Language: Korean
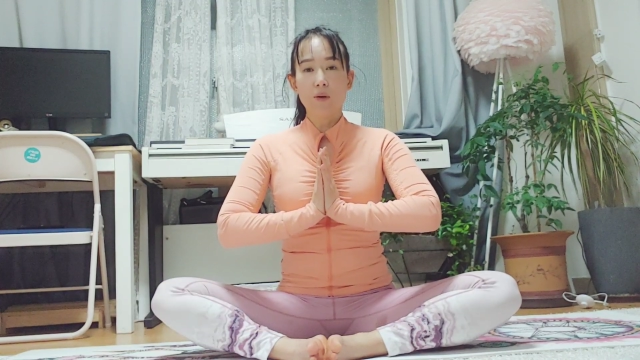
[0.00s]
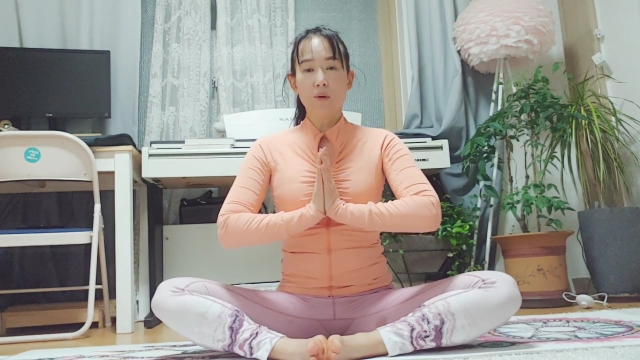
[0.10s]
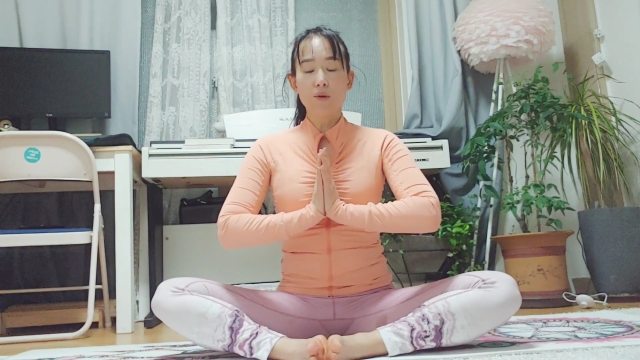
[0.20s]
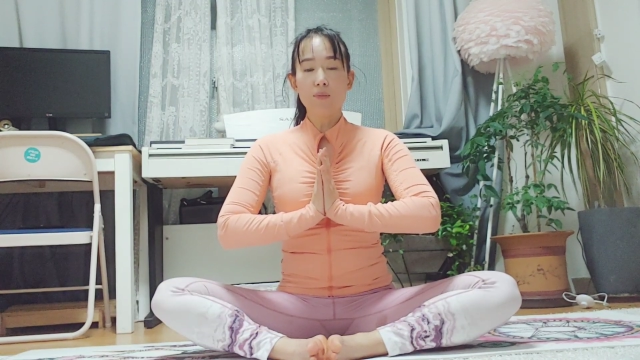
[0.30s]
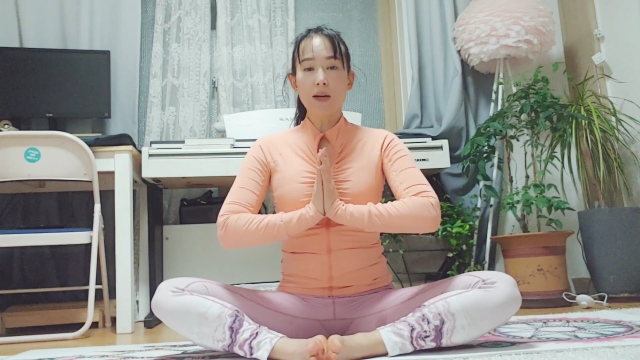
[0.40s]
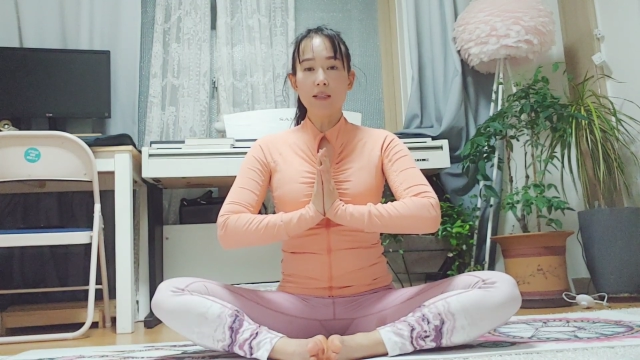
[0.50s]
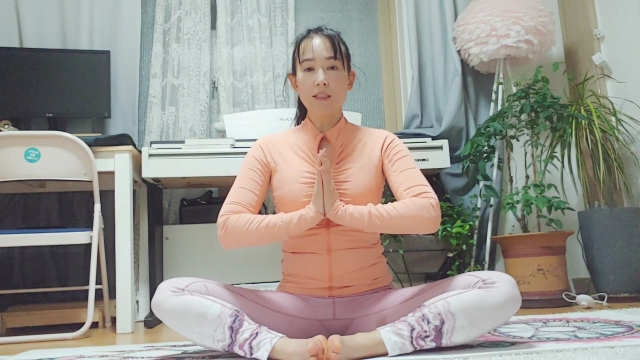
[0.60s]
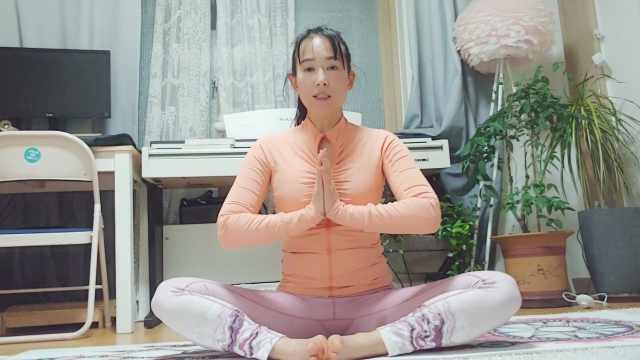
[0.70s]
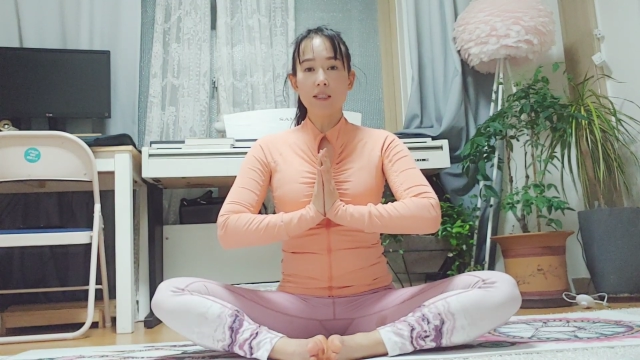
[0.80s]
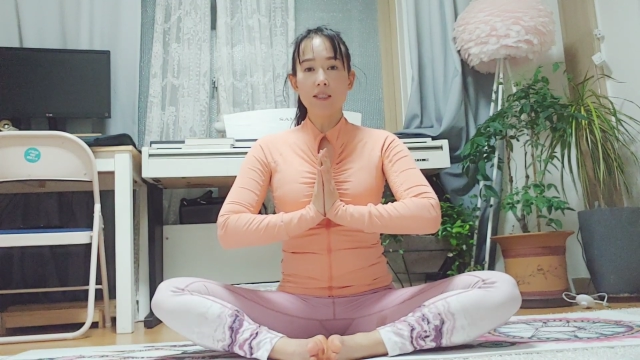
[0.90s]

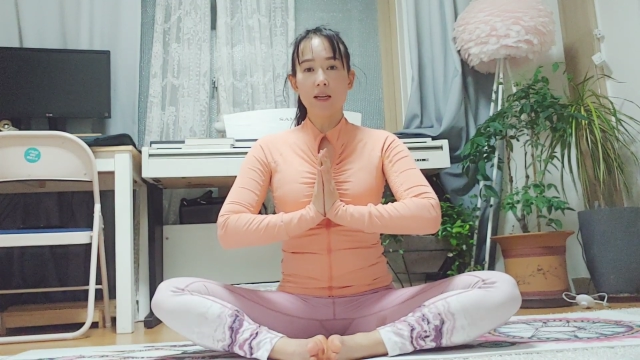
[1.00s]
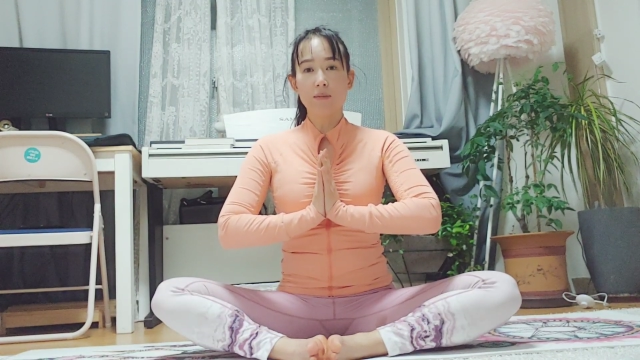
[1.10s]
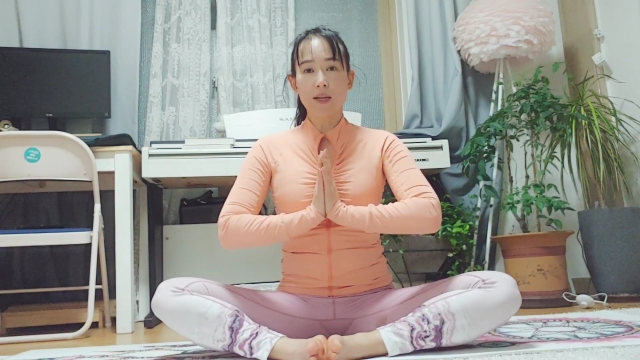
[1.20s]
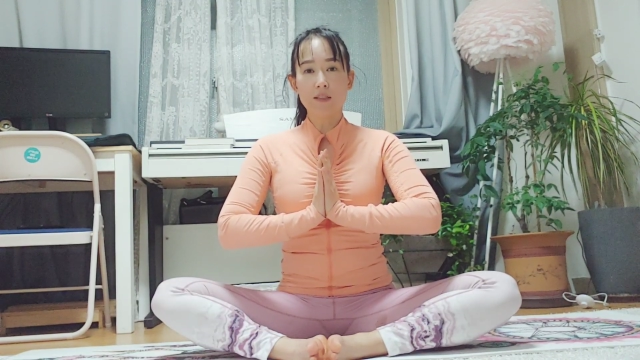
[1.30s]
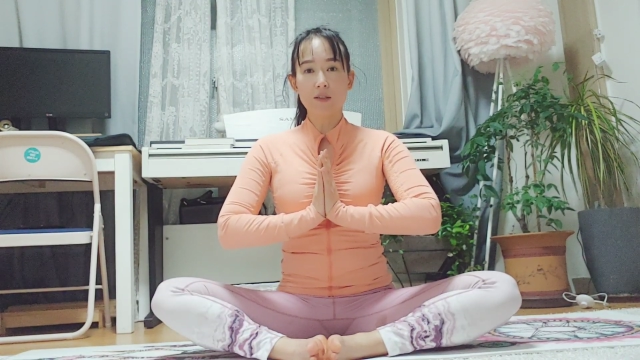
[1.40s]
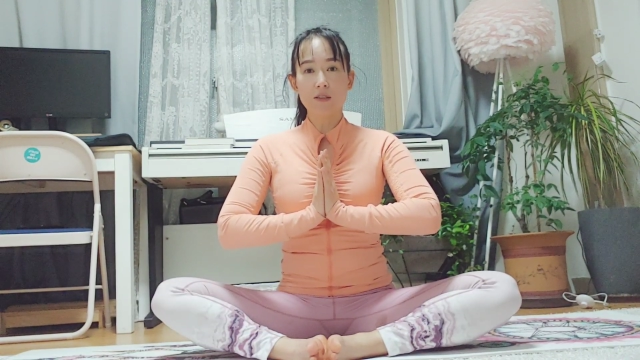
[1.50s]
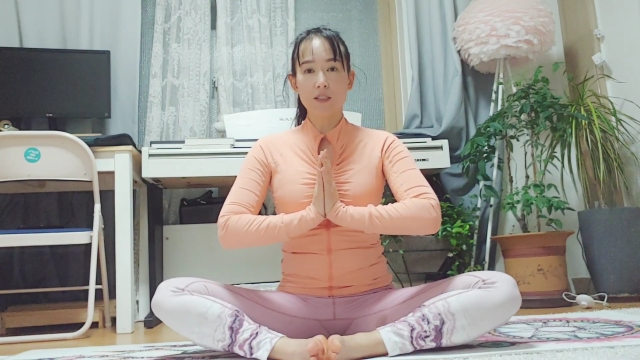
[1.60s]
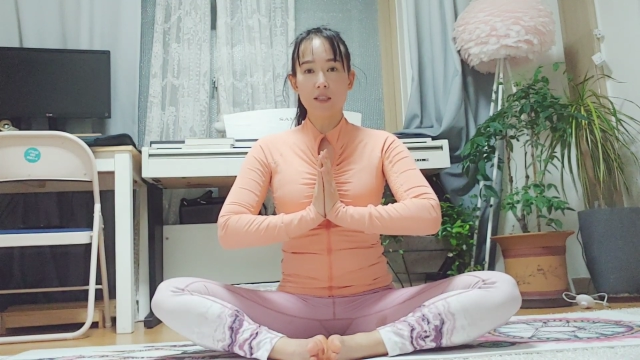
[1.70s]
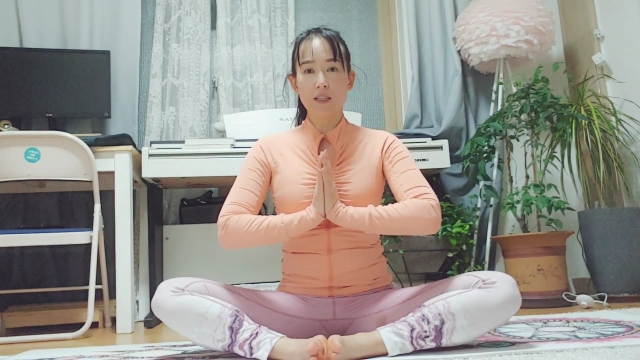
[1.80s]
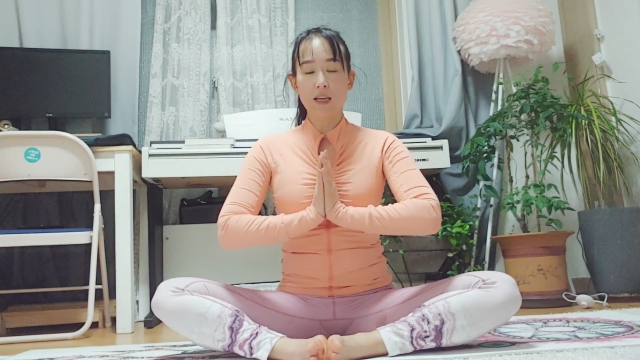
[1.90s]
골반이 잘
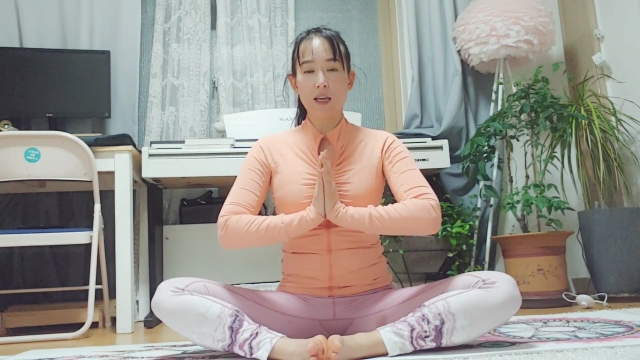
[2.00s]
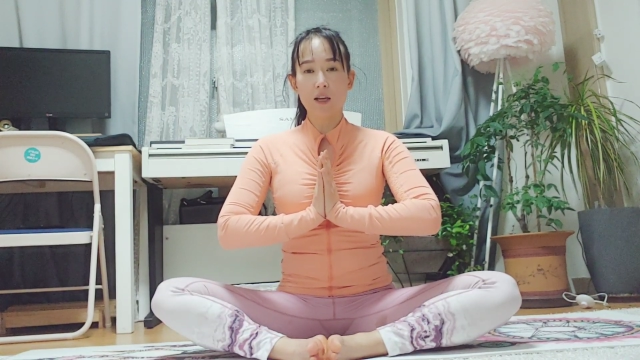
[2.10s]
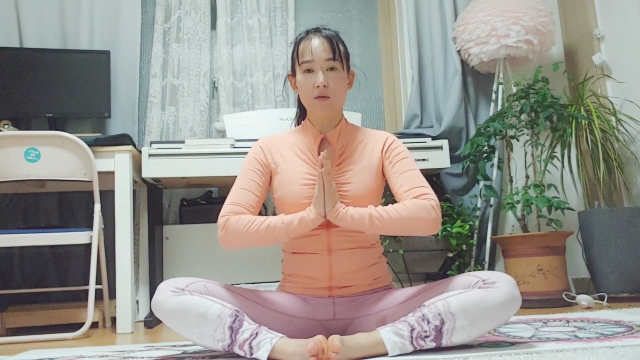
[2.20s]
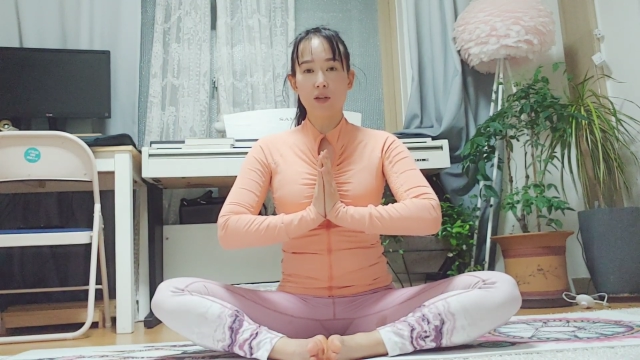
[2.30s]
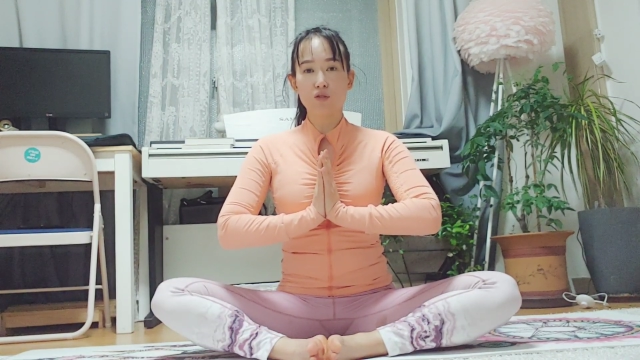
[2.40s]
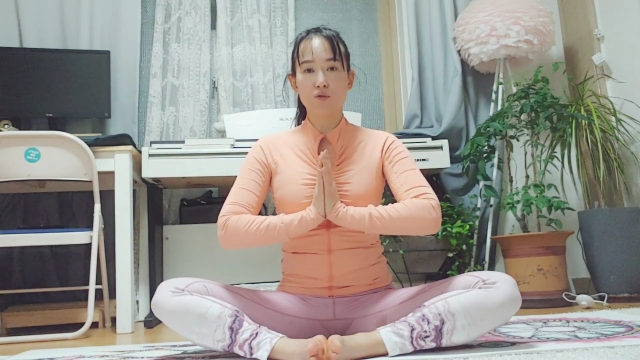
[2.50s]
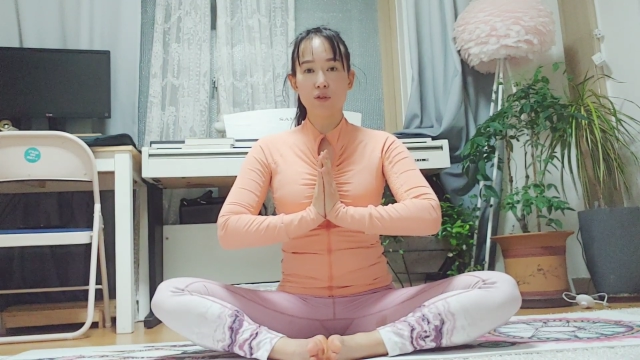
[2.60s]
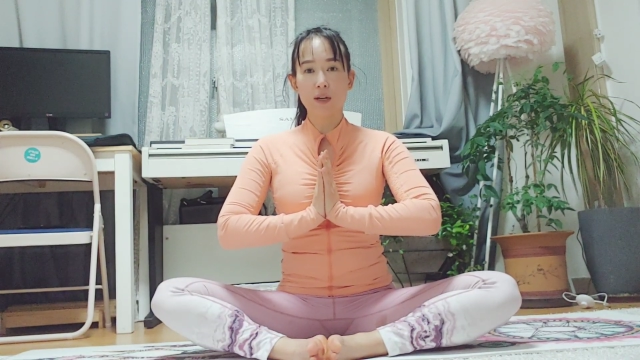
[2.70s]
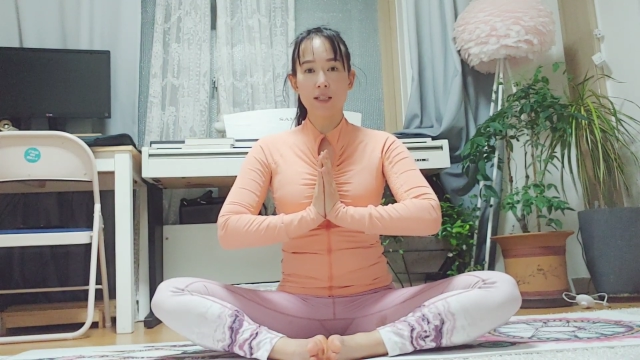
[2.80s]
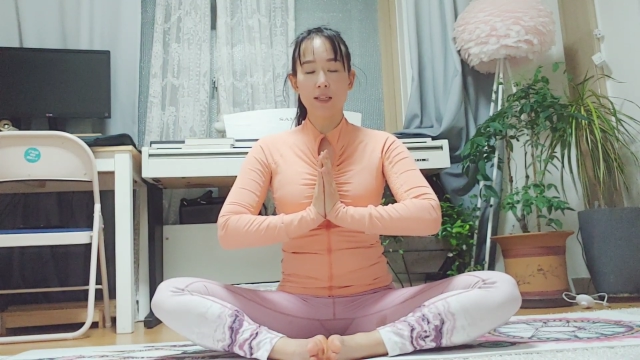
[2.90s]
맞춰지는 게 왜
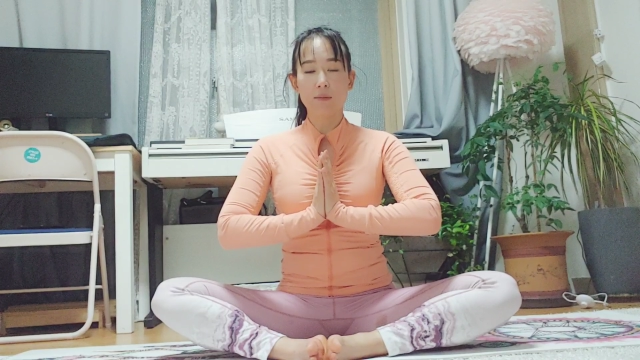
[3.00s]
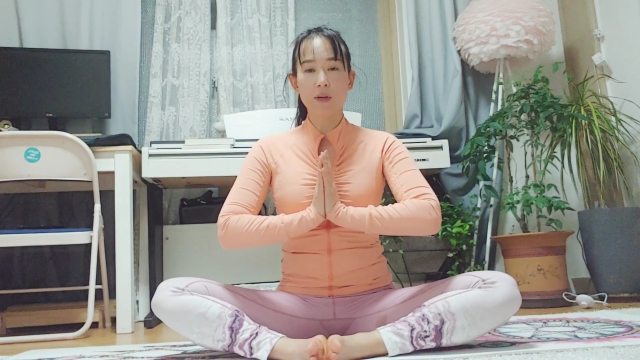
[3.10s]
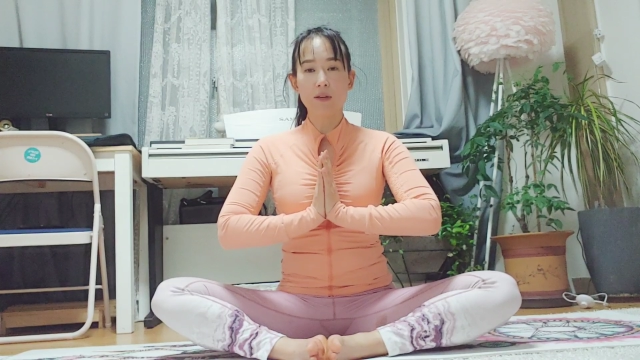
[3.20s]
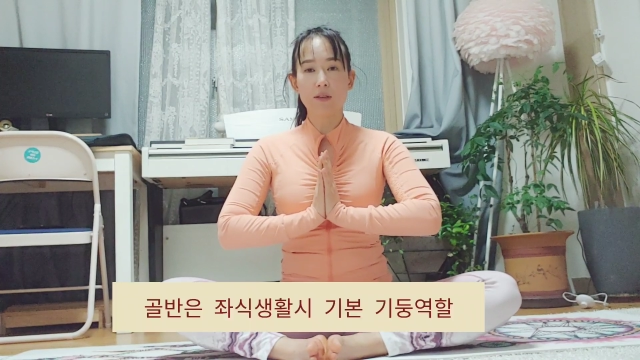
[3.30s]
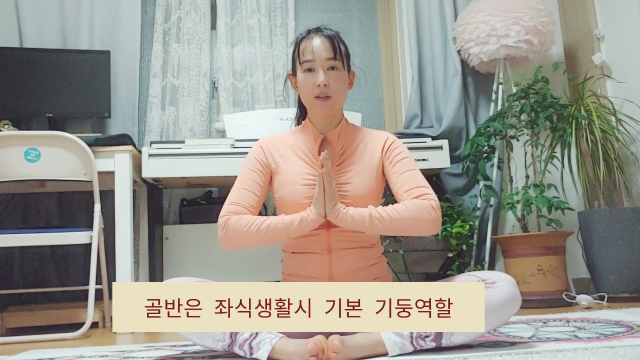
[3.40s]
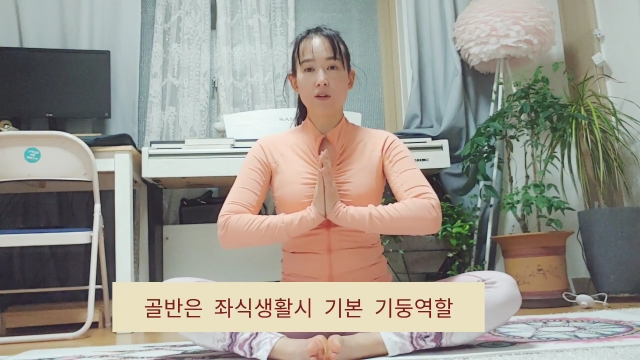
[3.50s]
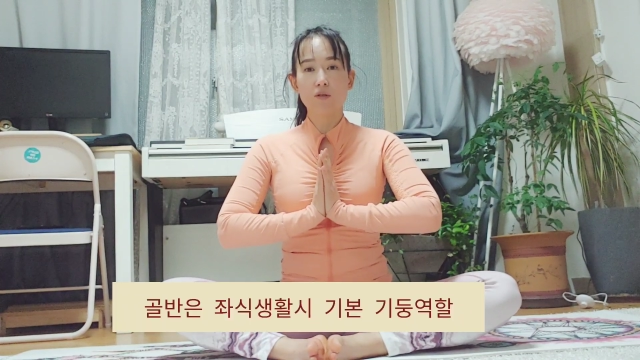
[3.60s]
중요하냐면